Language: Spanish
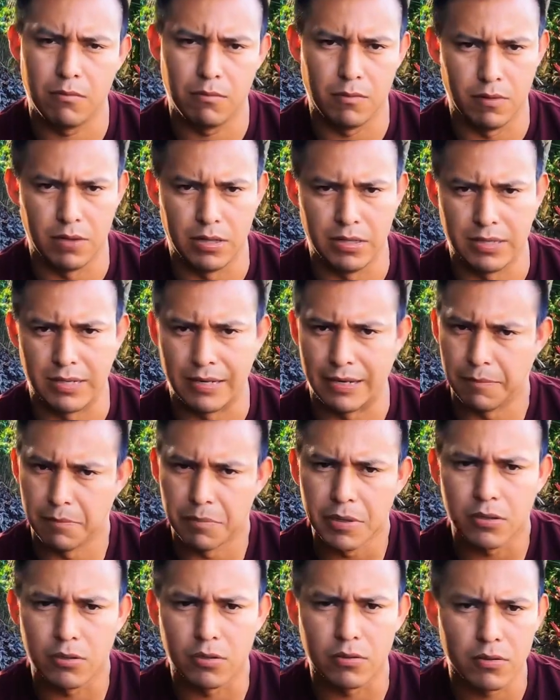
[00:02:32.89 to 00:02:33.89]
como les
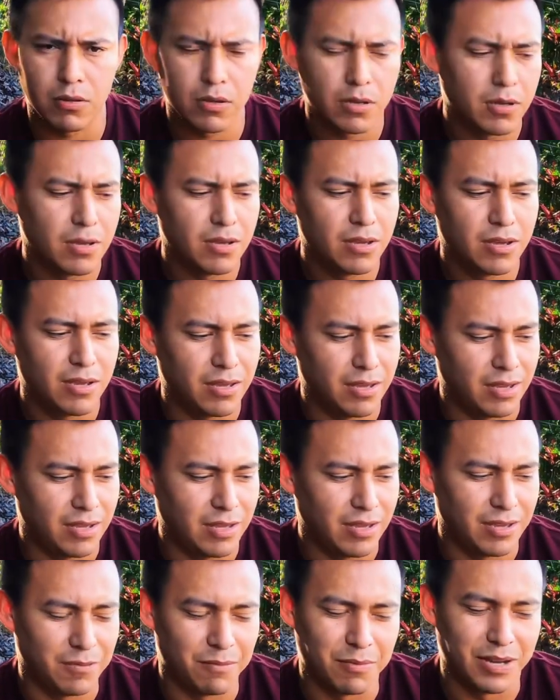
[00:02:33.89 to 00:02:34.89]
repito.
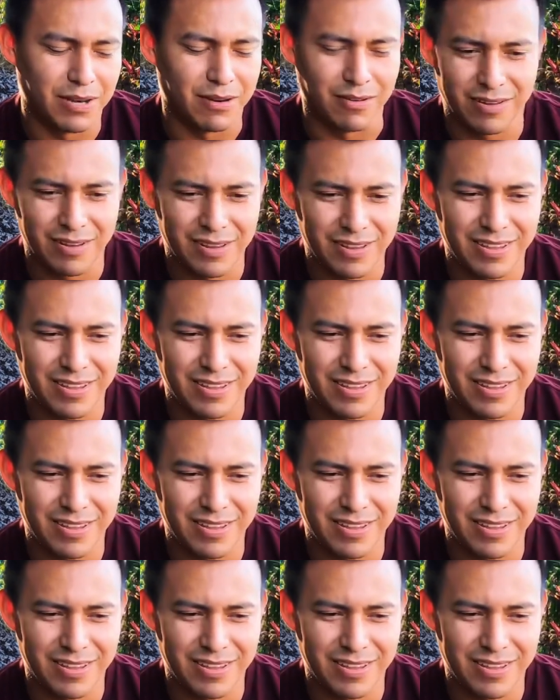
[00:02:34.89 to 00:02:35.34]
Y bueno,